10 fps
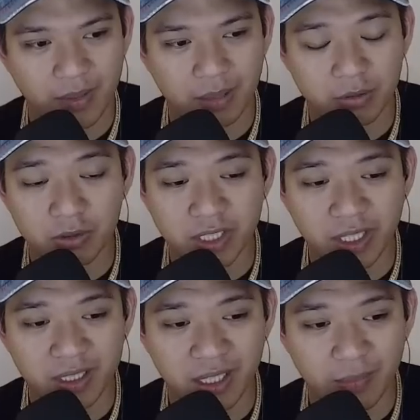Pero yung
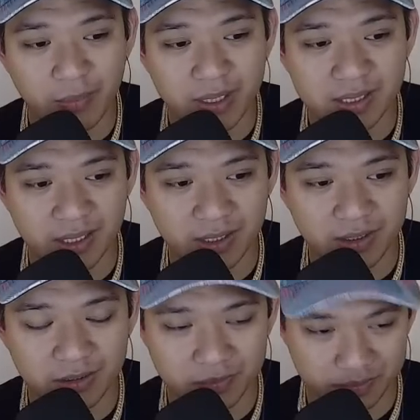tingin namin sa iyo,